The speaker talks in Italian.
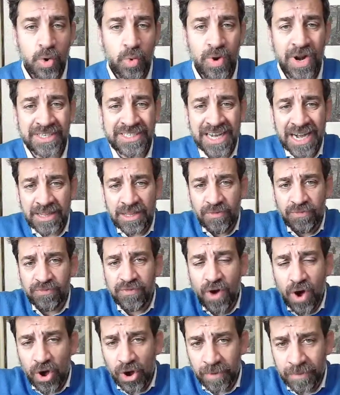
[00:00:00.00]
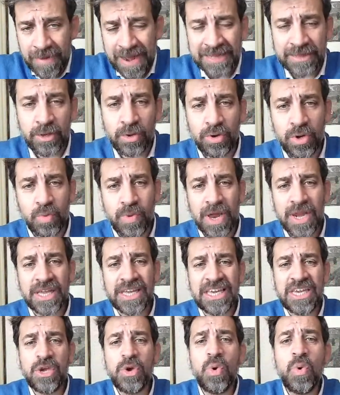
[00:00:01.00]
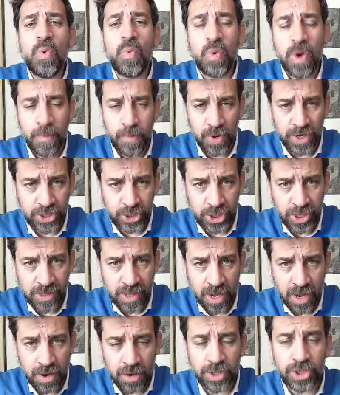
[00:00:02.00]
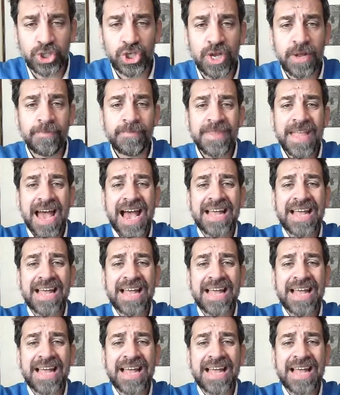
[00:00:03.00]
una serie di format con i quali chiunque può accedere oggi